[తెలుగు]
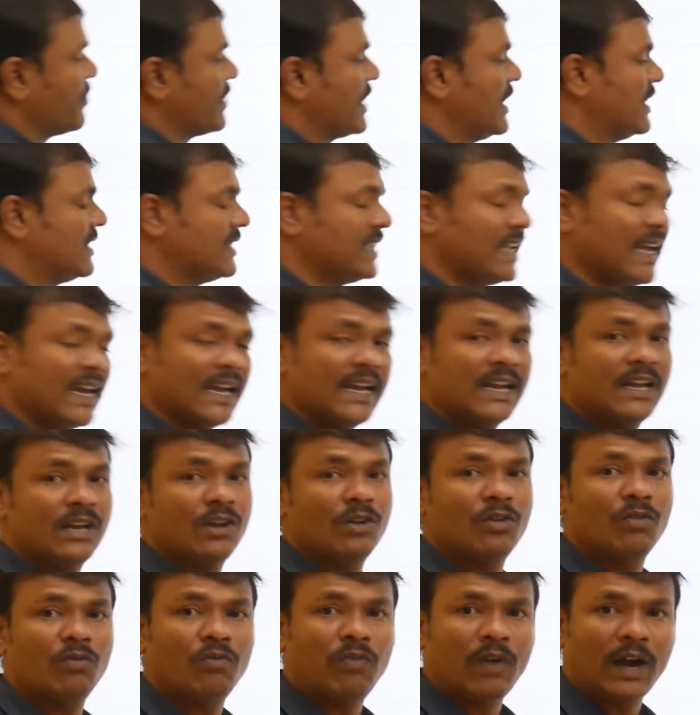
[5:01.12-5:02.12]
ఇట్స్ ఏ
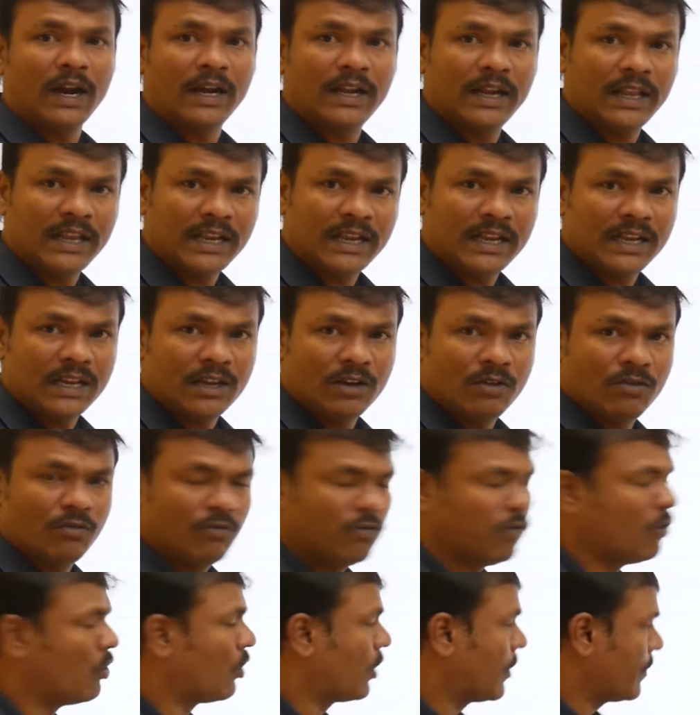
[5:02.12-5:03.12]
ఫార్టీ
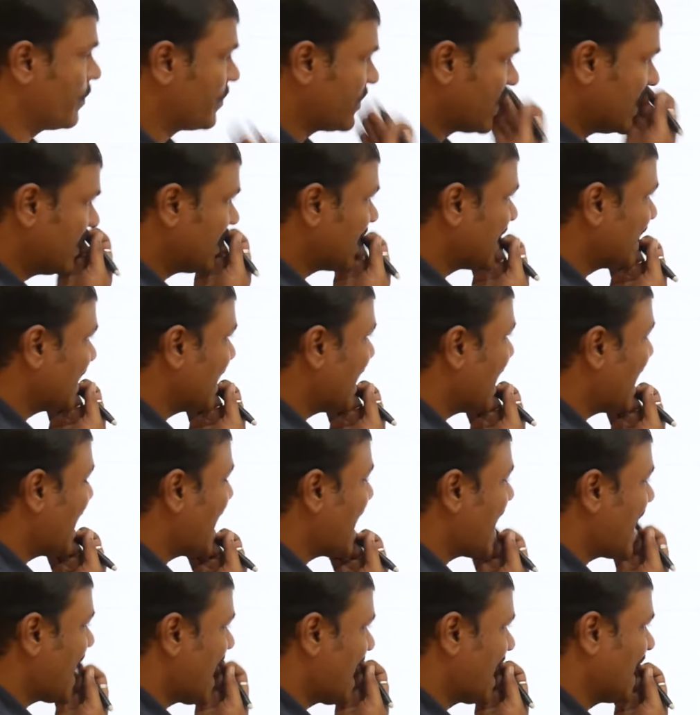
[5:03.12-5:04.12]
ఫోర్ అంతే కదా
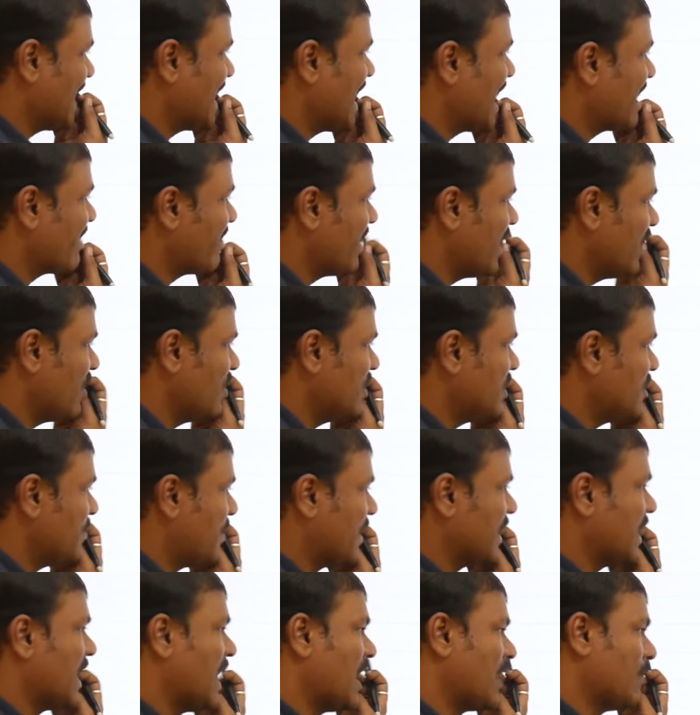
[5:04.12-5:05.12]
రైట్ అరవైలోంచి
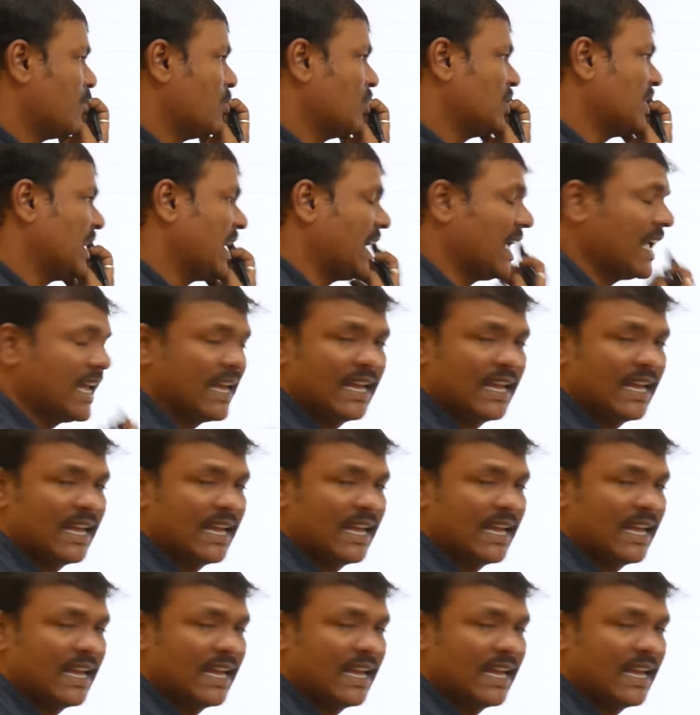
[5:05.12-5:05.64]
పదహారు పోతే